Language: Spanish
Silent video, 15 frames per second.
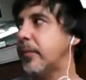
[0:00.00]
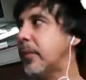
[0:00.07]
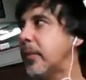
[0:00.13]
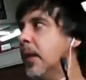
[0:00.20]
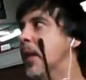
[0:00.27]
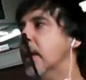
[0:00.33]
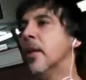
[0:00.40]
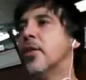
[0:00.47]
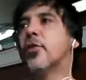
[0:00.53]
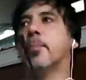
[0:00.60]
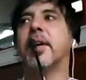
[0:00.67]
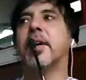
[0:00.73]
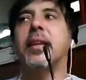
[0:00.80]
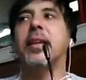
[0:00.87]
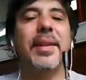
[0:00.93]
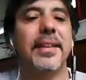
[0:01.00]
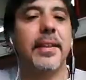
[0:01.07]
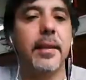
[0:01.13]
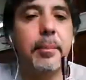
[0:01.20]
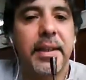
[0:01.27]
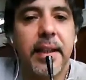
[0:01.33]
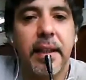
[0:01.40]
supuestamente
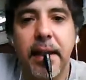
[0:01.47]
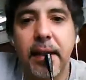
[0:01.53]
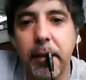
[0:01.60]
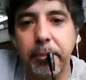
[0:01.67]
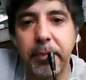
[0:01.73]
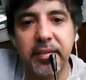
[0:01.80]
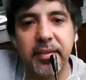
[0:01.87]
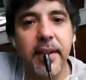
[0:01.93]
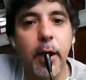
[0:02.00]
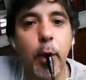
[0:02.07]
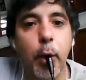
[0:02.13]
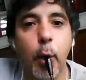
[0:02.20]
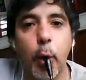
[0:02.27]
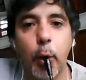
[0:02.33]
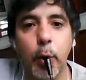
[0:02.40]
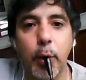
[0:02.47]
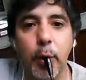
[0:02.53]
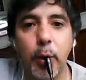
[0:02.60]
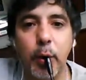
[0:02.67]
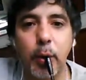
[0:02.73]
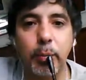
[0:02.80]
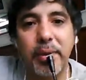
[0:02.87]
también tenía que empezar
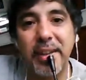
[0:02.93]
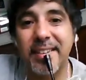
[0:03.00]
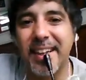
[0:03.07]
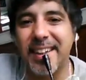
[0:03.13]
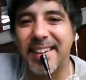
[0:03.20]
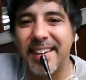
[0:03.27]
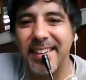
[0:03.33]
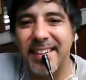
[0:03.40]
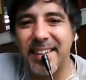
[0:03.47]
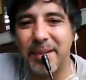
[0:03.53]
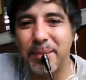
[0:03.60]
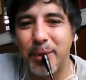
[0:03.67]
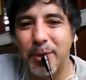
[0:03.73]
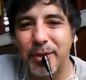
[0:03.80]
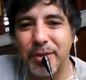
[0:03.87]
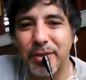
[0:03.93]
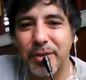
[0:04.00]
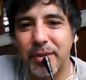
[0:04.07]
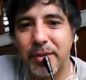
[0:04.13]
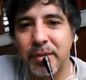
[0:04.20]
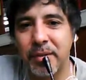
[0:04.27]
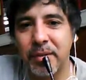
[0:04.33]
con, ¿viste que te dijimos?
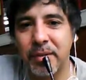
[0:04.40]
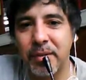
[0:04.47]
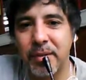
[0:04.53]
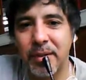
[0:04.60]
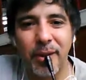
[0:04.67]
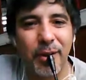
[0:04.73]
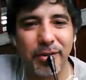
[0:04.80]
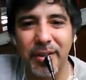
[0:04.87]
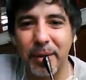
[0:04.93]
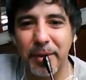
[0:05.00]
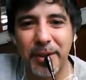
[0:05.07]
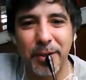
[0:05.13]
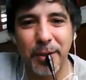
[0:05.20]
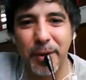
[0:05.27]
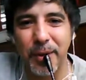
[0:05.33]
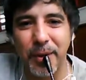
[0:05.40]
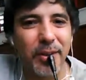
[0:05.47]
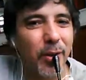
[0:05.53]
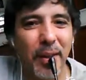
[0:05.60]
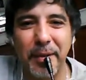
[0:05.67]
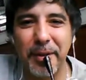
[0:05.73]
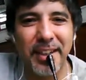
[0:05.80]
lo sabe todo y lo
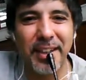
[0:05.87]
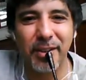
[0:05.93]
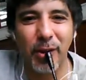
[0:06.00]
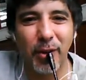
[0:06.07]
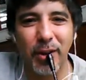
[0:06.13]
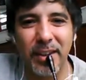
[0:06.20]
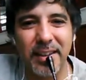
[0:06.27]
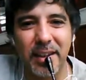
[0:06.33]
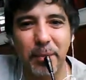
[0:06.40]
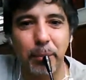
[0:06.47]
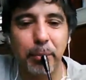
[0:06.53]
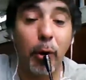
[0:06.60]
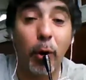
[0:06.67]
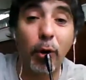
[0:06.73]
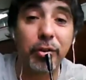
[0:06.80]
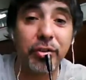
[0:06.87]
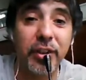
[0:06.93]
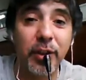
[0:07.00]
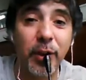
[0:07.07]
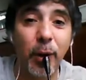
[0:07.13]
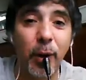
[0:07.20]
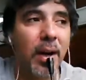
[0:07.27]
adivina todo el tiempo. O si
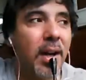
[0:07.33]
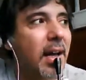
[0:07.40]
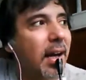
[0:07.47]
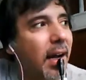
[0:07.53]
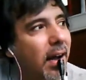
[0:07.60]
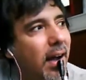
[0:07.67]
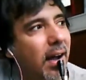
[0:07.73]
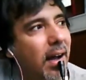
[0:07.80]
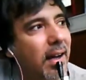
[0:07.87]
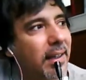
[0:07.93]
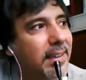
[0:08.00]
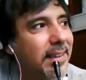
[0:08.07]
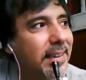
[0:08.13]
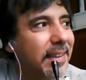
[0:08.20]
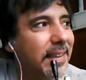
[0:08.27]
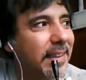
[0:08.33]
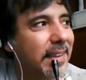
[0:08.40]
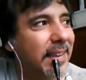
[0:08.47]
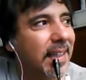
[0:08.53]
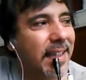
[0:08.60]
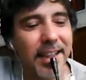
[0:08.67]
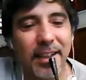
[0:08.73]
no, ¡ay!
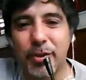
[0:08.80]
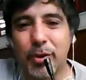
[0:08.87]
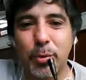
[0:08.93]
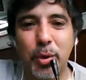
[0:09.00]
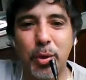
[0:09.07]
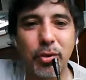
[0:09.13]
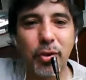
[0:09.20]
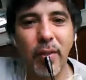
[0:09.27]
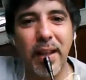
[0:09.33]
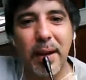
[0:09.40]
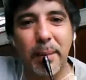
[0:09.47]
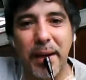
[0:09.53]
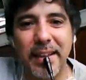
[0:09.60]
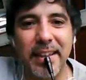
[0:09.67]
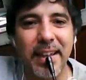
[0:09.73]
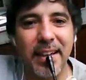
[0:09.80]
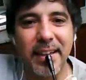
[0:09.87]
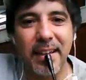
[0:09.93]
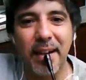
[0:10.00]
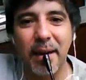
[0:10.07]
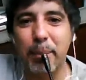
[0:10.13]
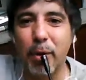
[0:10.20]
Estuvo toda la mañana
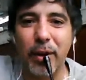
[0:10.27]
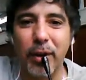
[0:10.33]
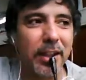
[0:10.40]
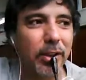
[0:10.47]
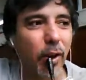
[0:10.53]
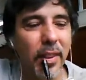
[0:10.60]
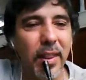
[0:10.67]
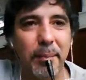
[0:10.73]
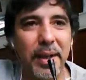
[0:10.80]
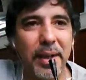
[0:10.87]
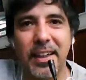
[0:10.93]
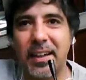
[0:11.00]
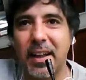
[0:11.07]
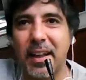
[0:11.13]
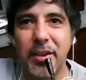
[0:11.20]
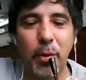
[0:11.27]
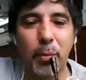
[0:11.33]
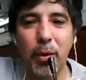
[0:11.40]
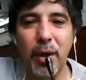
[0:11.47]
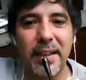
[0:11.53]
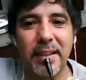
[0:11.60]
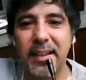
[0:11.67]
porque toda la mañana dio
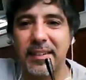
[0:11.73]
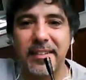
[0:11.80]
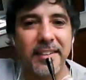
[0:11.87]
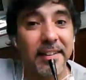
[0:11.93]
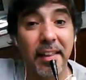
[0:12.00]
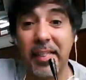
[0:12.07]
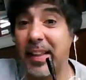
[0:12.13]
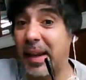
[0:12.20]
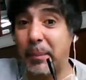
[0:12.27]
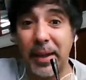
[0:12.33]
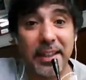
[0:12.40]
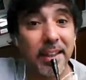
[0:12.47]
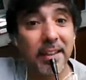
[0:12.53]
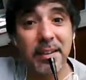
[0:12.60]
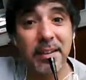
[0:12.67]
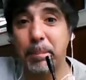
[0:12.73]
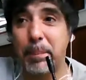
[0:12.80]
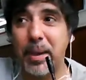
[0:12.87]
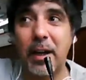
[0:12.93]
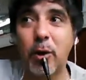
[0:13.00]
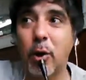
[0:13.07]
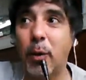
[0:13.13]
vueltas y desde la mañana
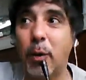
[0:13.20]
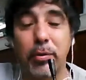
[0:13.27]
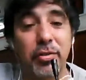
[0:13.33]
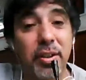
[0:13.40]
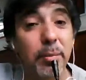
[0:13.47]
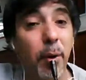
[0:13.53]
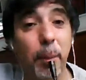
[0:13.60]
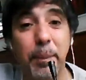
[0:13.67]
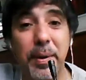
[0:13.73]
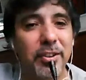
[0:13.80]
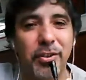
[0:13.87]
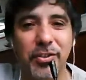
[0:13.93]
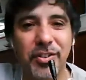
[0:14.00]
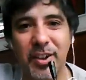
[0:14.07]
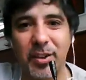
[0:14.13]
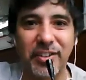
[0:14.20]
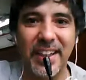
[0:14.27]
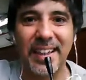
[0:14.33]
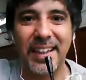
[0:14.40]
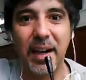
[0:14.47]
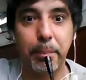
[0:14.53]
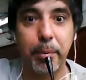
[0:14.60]
temprano lo pusimos preso y se nos
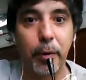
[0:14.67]
escapó.